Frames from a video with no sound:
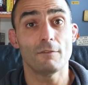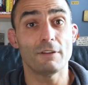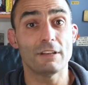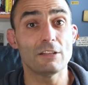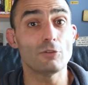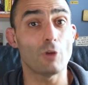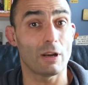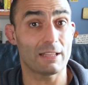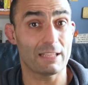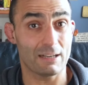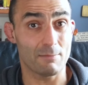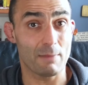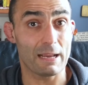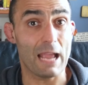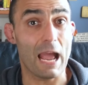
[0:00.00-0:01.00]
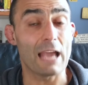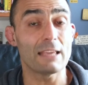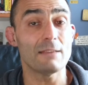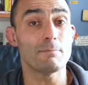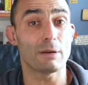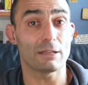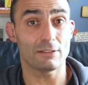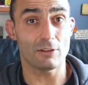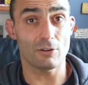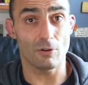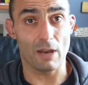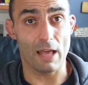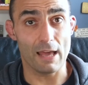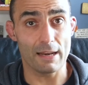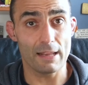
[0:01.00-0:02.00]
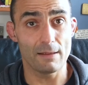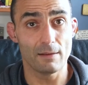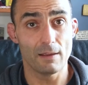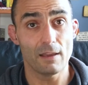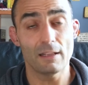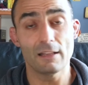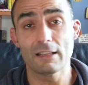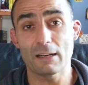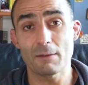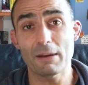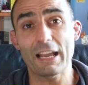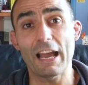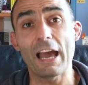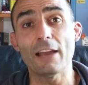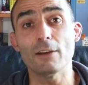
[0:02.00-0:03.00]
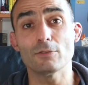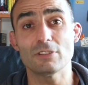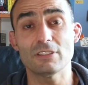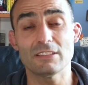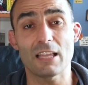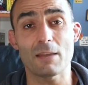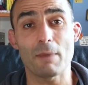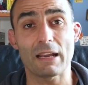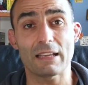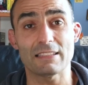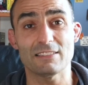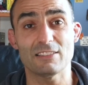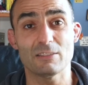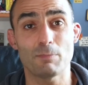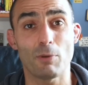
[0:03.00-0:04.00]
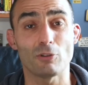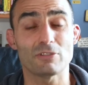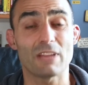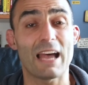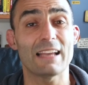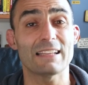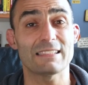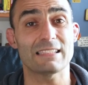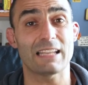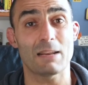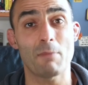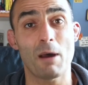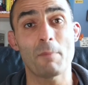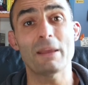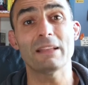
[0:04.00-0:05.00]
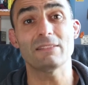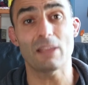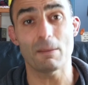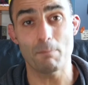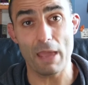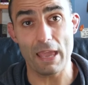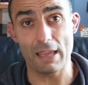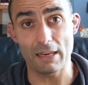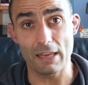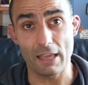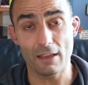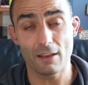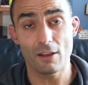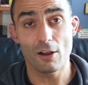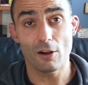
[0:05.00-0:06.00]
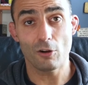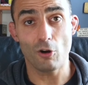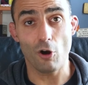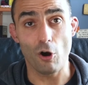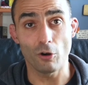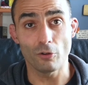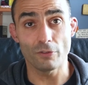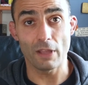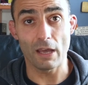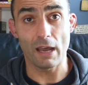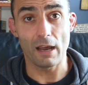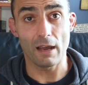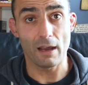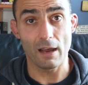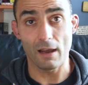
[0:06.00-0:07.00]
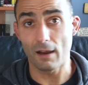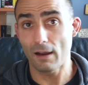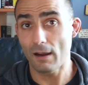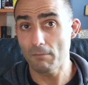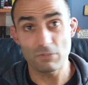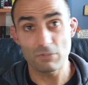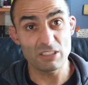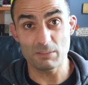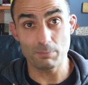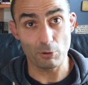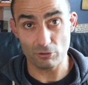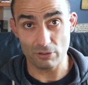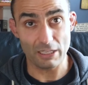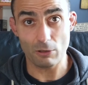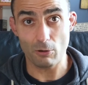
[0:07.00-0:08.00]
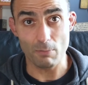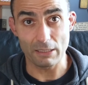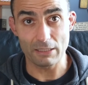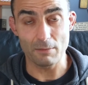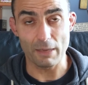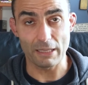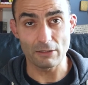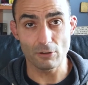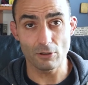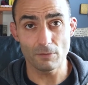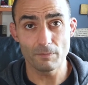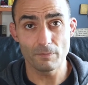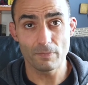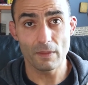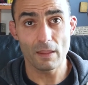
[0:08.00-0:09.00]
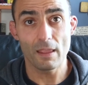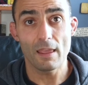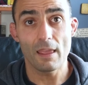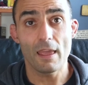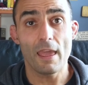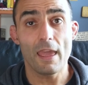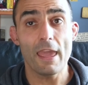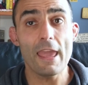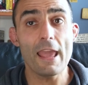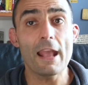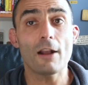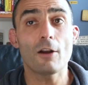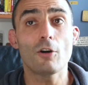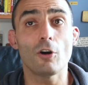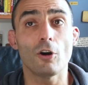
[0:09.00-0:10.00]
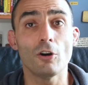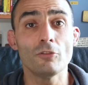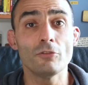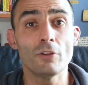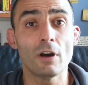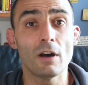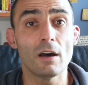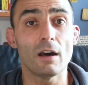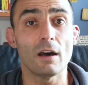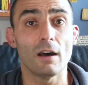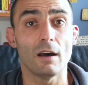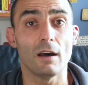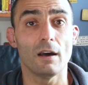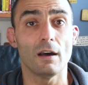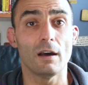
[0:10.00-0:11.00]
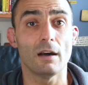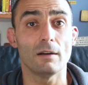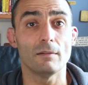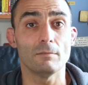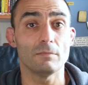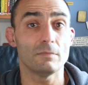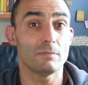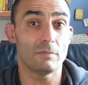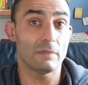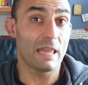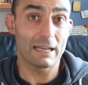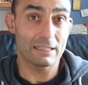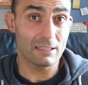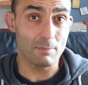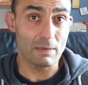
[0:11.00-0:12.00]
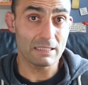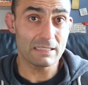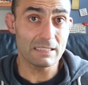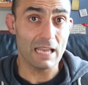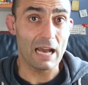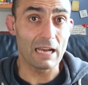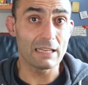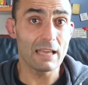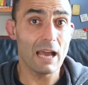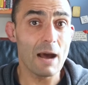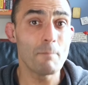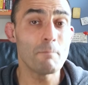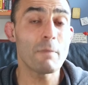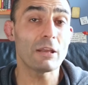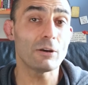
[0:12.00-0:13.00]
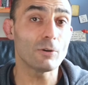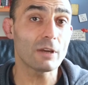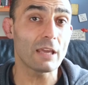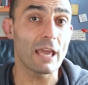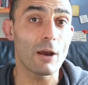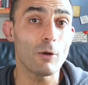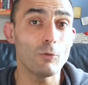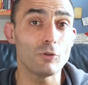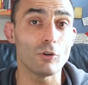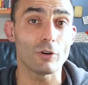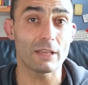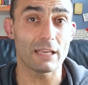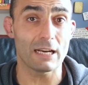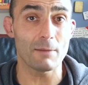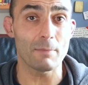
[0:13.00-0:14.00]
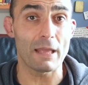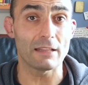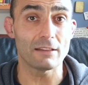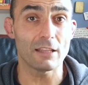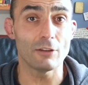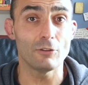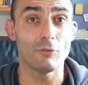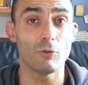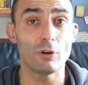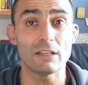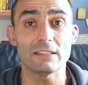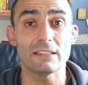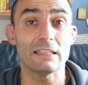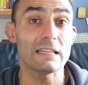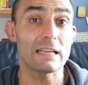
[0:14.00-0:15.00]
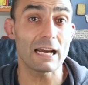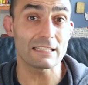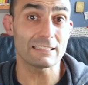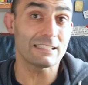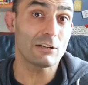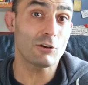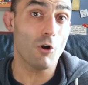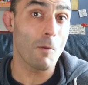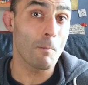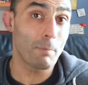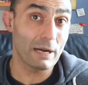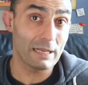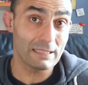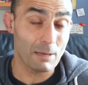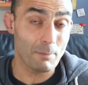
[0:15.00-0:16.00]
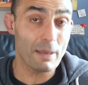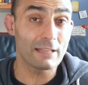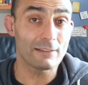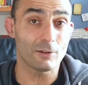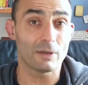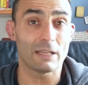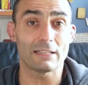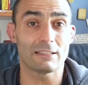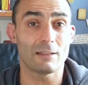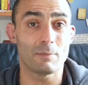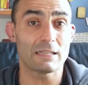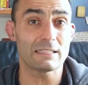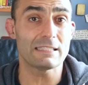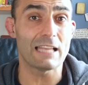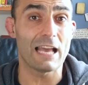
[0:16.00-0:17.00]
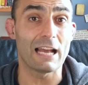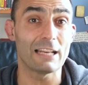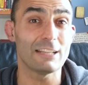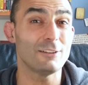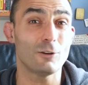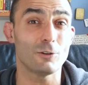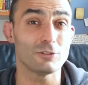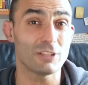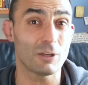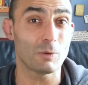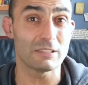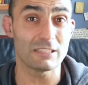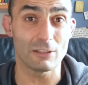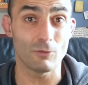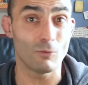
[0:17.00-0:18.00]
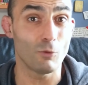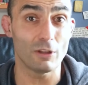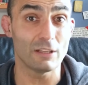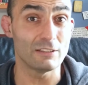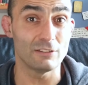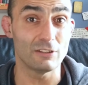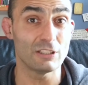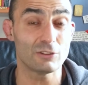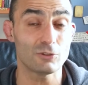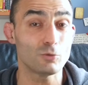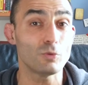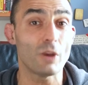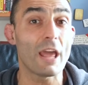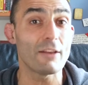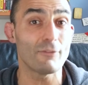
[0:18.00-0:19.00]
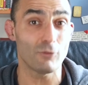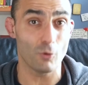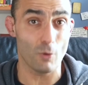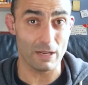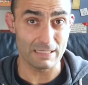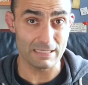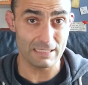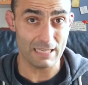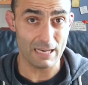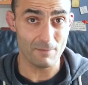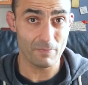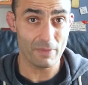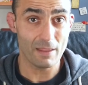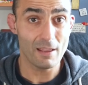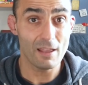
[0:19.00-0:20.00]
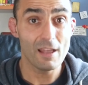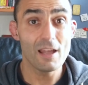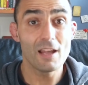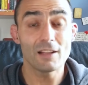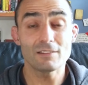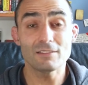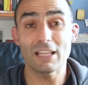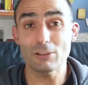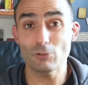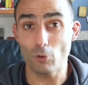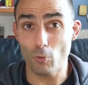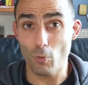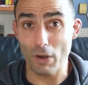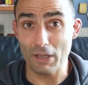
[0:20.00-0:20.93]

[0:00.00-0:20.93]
Venendo al Kramaga in particolare, il Kramaga è un sistema che si sposa estremamente bene con uh, gli sport da combattimento, e con eh, le arti marziali, a meno che uno chiaramente non voglia dedicarsi completamente a un'arte marziale, di conseguenza non voglia nessuna influenza. Detto